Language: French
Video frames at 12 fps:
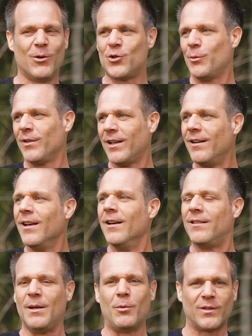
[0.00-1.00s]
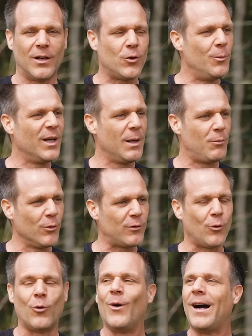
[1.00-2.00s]
Moi, je pense à elle. C'est pour ça que mes réponses
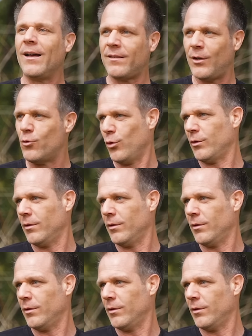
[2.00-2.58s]
seront assez courtes.